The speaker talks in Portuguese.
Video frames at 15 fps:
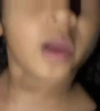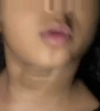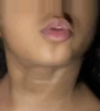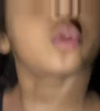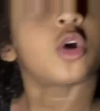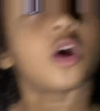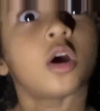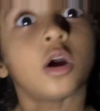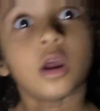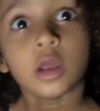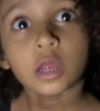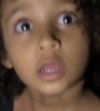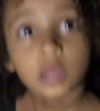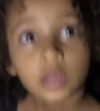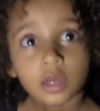O que você tá fazendo com
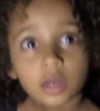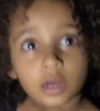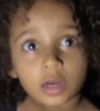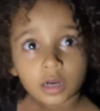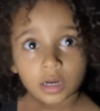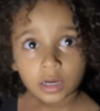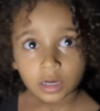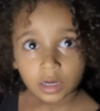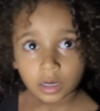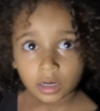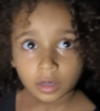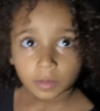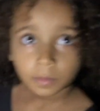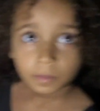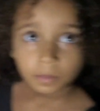esse sapato na mão?
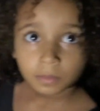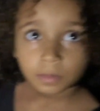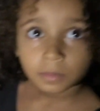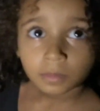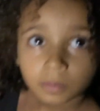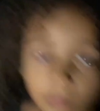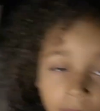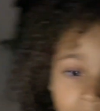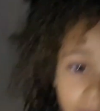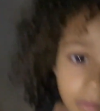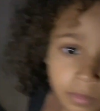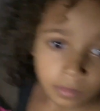Amor, o que a Mariana tá fazendo com o